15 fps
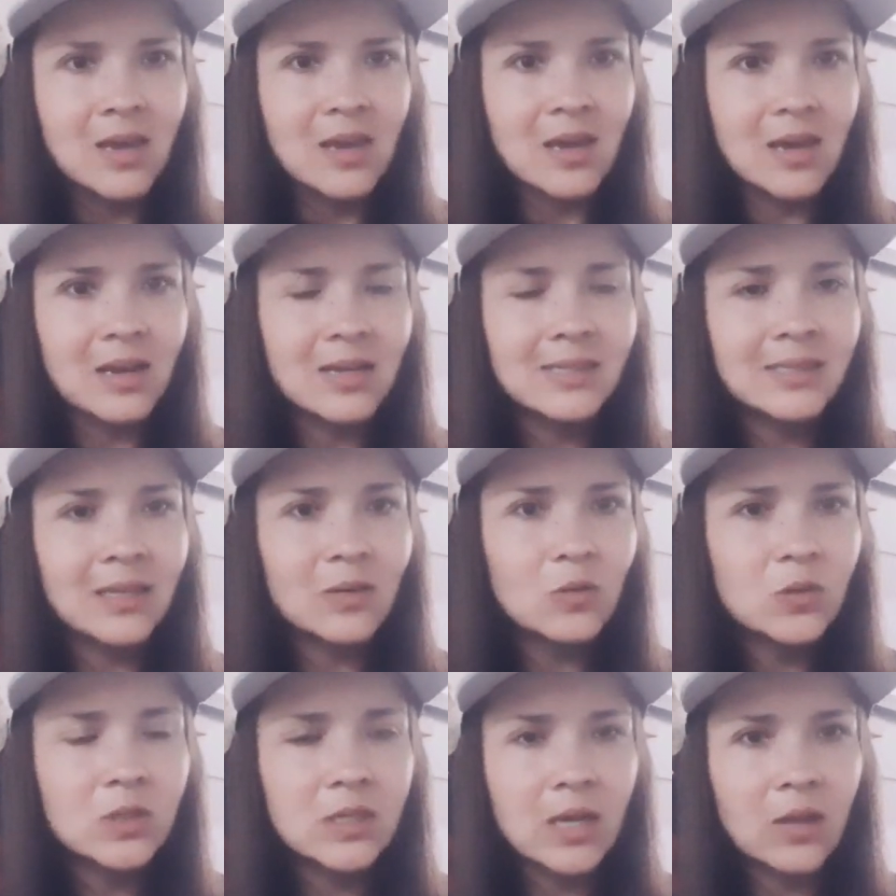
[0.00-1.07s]
Él está
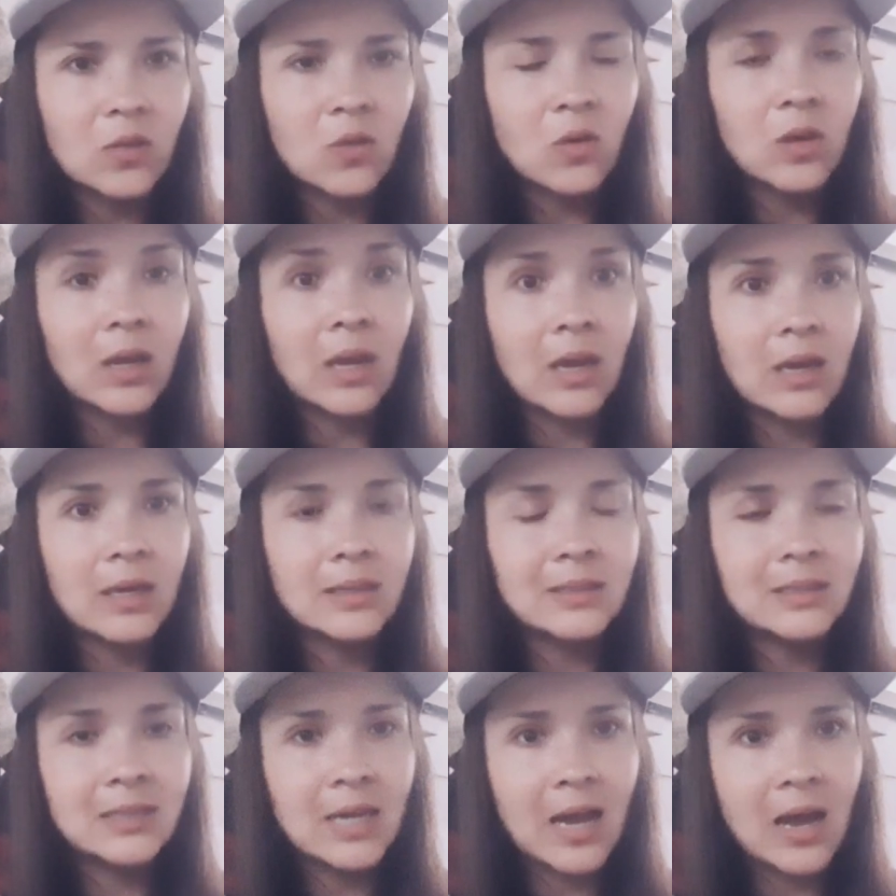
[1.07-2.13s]
anunciando que
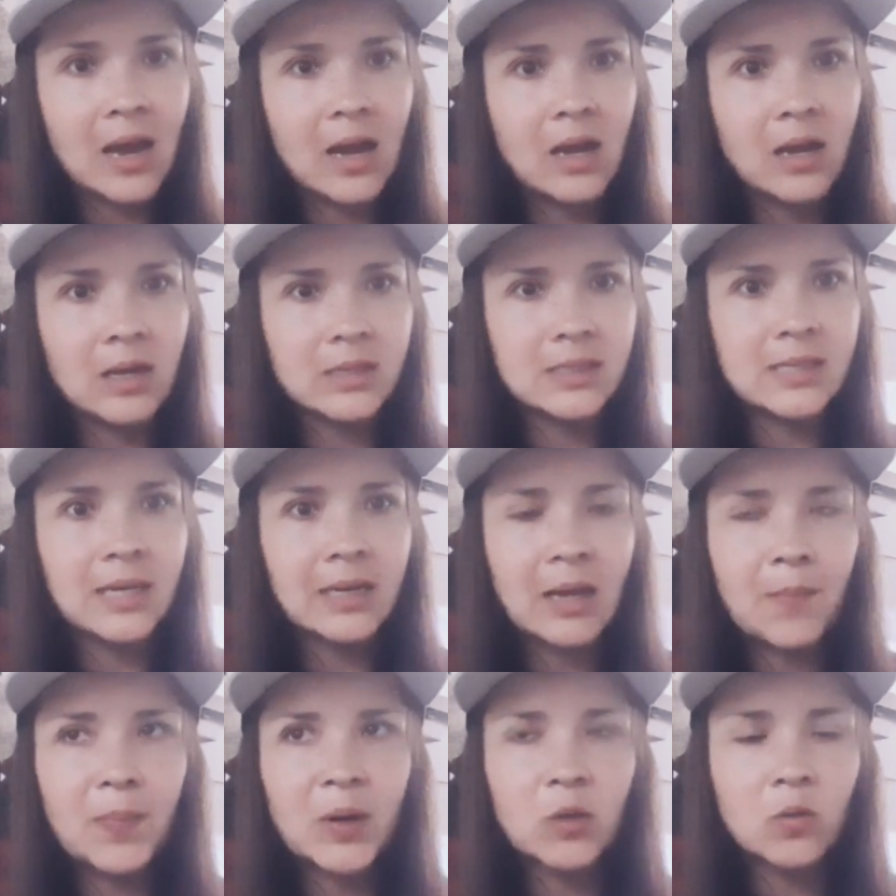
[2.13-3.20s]
ya se
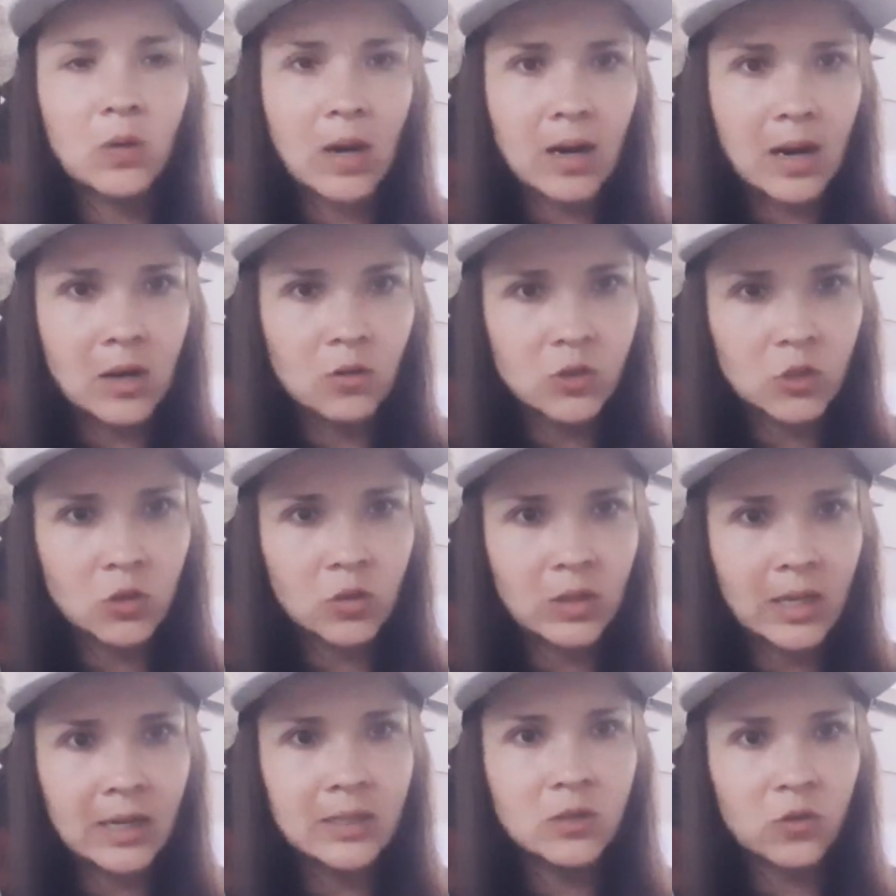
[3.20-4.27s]
reaperturarán los
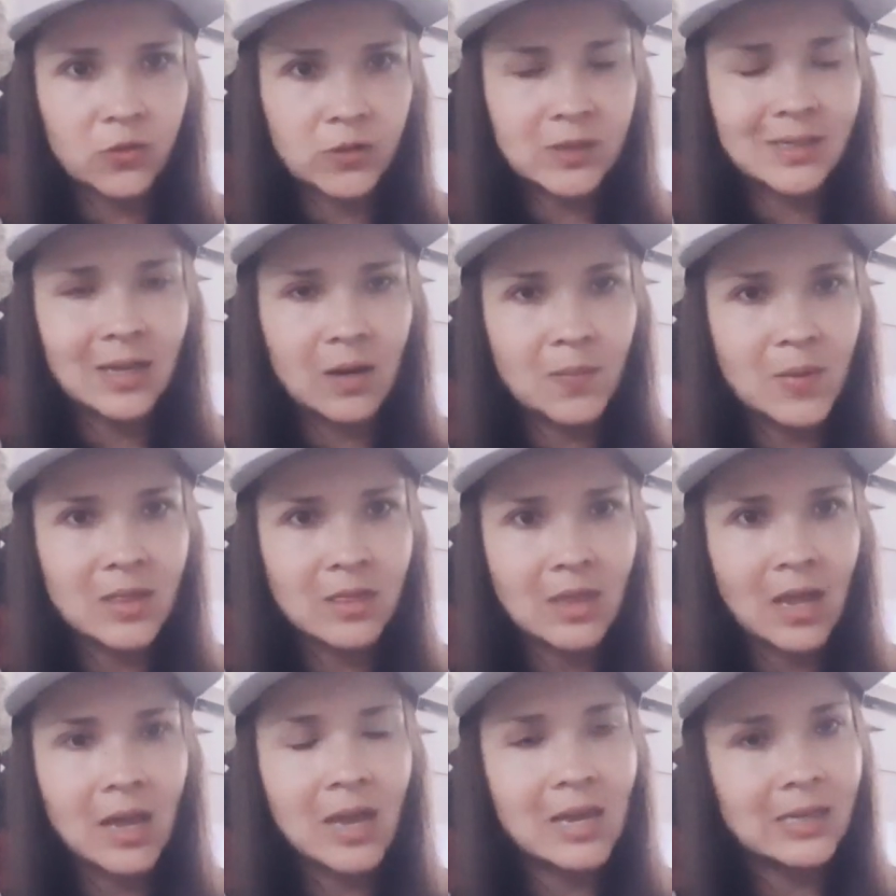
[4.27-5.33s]
hoteles
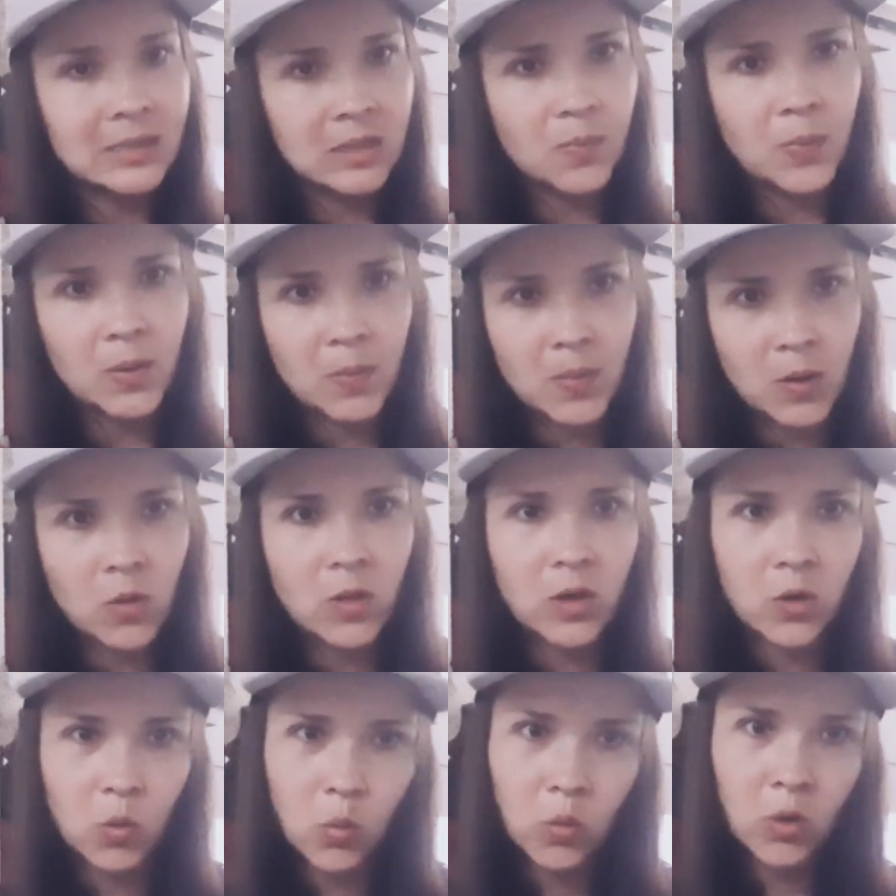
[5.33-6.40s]
oficialmente este primero
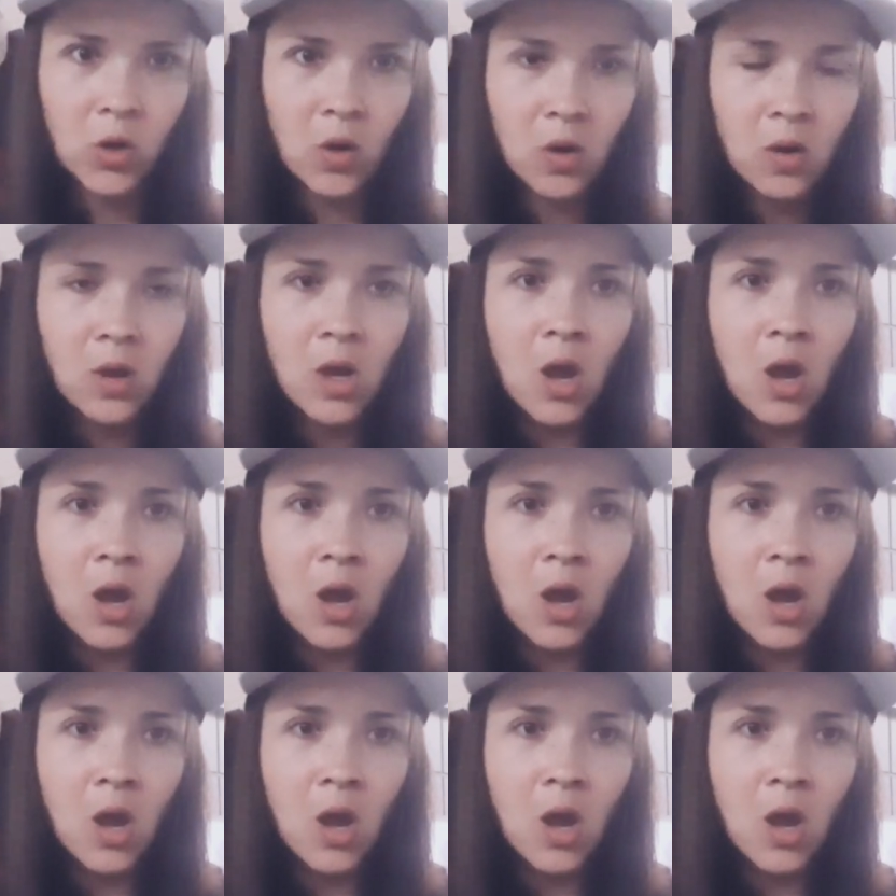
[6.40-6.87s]
de junio